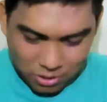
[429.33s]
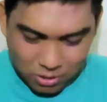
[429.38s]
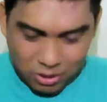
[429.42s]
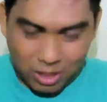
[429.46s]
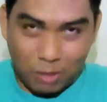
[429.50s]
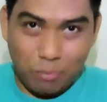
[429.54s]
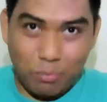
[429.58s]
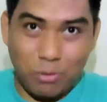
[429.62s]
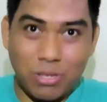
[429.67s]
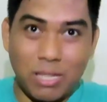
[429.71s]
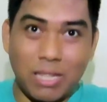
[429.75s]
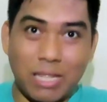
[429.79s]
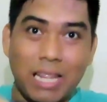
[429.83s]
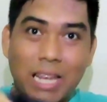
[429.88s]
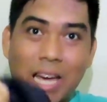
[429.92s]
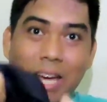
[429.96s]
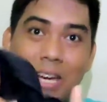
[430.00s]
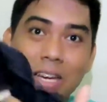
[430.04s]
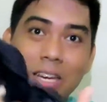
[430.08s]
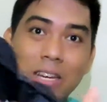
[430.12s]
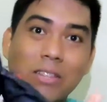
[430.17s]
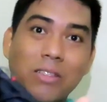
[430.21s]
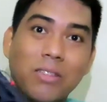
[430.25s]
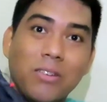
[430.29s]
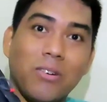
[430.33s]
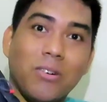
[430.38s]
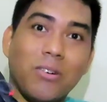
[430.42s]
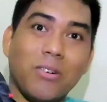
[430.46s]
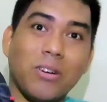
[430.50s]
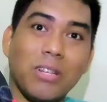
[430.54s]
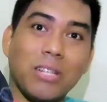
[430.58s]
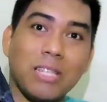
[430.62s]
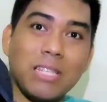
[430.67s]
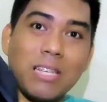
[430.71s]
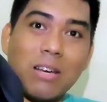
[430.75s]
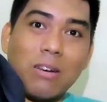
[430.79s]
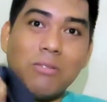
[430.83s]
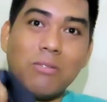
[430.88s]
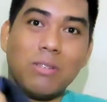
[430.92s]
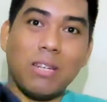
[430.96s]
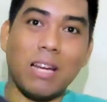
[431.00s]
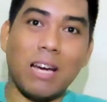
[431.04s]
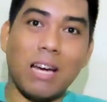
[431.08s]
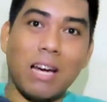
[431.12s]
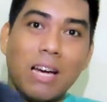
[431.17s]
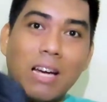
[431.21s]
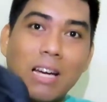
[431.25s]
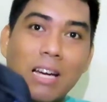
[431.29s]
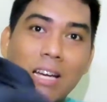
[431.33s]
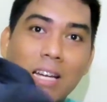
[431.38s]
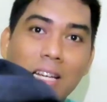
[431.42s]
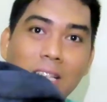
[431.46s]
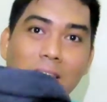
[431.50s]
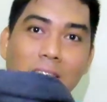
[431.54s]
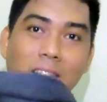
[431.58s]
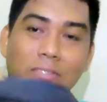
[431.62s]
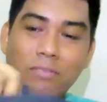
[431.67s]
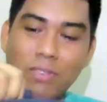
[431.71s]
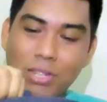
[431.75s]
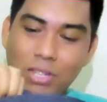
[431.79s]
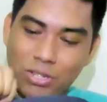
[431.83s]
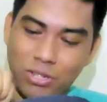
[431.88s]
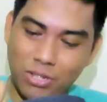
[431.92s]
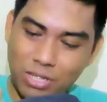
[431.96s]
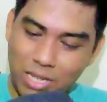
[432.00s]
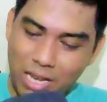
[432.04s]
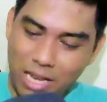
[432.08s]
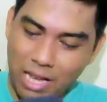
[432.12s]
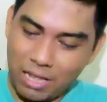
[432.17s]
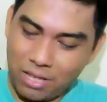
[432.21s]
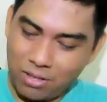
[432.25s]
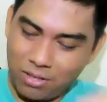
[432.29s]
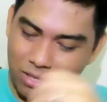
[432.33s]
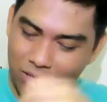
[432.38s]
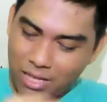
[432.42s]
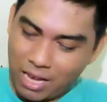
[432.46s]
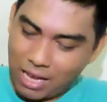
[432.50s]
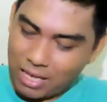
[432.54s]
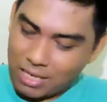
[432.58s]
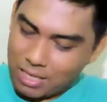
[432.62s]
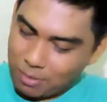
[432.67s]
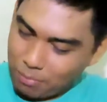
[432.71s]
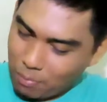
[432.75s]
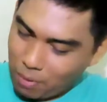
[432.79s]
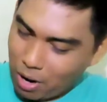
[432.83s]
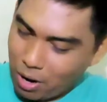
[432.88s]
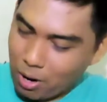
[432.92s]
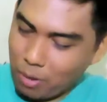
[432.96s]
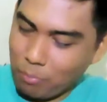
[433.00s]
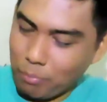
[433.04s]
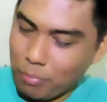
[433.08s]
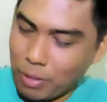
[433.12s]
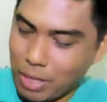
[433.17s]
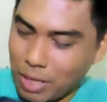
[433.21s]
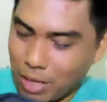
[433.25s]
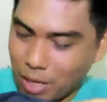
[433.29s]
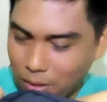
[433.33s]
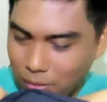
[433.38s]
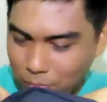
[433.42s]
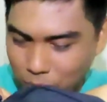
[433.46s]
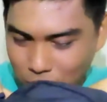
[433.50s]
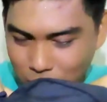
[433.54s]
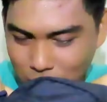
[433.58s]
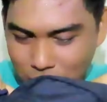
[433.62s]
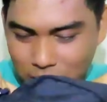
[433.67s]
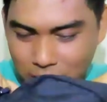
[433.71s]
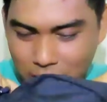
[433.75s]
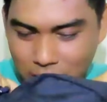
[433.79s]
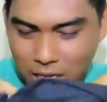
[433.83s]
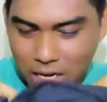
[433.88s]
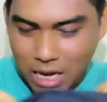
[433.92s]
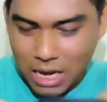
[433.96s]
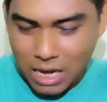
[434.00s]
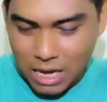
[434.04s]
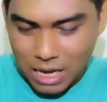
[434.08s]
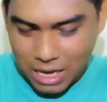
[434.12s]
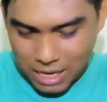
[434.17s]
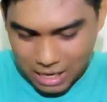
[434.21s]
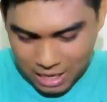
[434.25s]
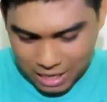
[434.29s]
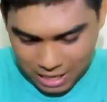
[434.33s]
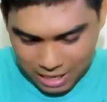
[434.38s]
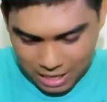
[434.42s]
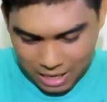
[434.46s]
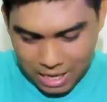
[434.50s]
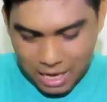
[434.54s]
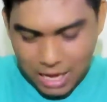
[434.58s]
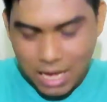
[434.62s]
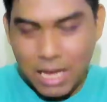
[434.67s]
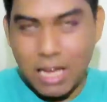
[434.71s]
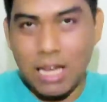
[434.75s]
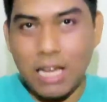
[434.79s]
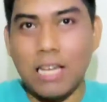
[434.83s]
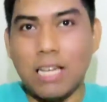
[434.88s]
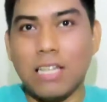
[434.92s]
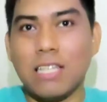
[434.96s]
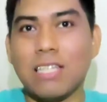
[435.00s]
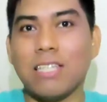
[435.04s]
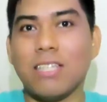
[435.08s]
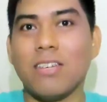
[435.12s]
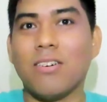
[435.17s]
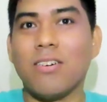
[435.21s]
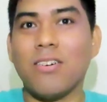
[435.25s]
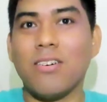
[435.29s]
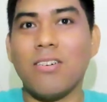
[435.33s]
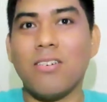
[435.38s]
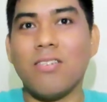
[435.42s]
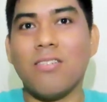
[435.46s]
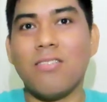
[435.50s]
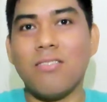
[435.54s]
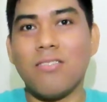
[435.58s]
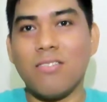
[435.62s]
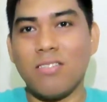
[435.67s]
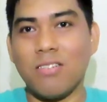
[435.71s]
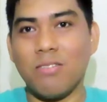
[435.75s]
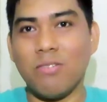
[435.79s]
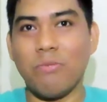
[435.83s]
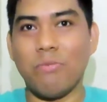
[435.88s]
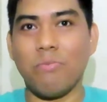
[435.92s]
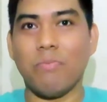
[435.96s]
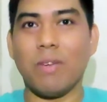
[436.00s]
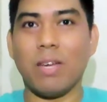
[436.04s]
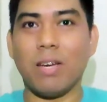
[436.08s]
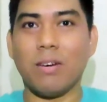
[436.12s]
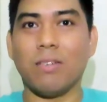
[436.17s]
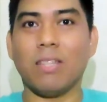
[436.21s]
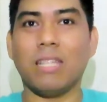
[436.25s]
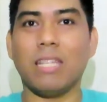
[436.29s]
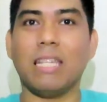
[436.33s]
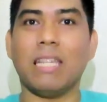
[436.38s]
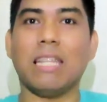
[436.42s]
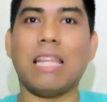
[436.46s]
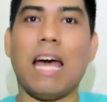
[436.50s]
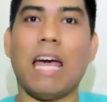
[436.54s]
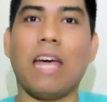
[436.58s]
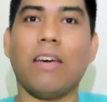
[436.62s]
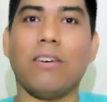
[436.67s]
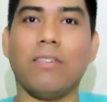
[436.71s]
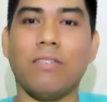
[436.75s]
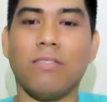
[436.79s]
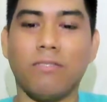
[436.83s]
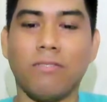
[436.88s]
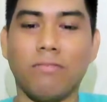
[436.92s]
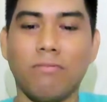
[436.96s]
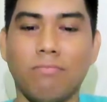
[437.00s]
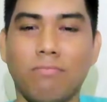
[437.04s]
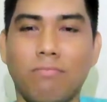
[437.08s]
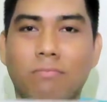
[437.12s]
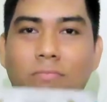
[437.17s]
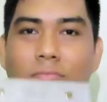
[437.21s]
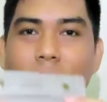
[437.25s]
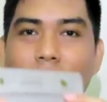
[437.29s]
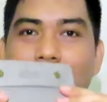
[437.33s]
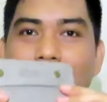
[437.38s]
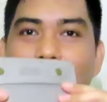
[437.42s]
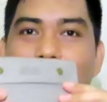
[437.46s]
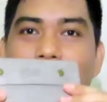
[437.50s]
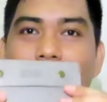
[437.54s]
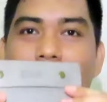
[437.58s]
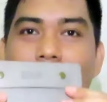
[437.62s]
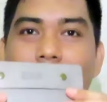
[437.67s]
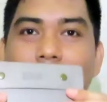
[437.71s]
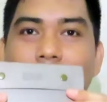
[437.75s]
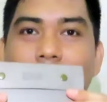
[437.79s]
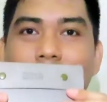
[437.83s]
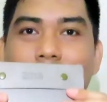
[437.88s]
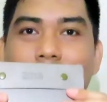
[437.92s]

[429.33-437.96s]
So, tapos na tayo doon sa unang division niya. Dito tayo sa parang pinakabulsa niya. So, meron din tayong, eto,